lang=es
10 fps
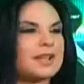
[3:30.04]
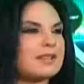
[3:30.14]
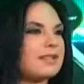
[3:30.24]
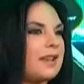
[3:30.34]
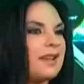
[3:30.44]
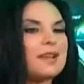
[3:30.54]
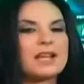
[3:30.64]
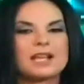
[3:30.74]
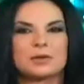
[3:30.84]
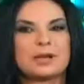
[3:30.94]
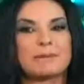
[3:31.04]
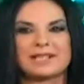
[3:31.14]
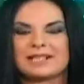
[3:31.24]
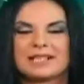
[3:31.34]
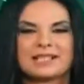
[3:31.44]
este, es una
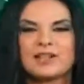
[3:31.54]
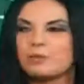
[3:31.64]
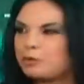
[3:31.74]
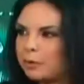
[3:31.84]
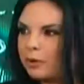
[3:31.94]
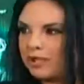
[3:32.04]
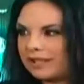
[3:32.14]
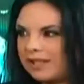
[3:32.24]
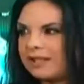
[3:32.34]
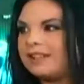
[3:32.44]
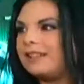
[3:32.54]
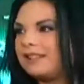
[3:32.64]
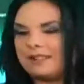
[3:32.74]
presentación muy bonita,